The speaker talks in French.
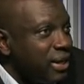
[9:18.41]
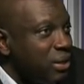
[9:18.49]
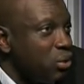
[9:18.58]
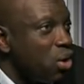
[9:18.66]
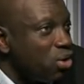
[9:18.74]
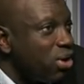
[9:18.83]

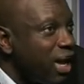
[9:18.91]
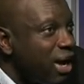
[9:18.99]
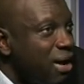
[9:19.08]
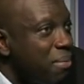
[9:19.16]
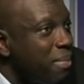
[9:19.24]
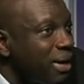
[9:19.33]
Donc
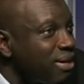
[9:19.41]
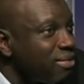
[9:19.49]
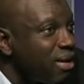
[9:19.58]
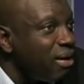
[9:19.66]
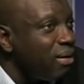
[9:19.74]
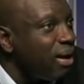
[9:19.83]
là, Macky
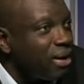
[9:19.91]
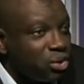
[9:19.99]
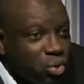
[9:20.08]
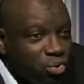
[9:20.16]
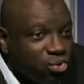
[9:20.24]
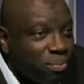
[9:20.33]
Sall a
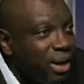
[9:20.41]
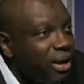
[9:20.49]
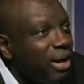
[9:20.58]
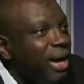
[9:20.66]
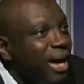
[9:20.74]
justement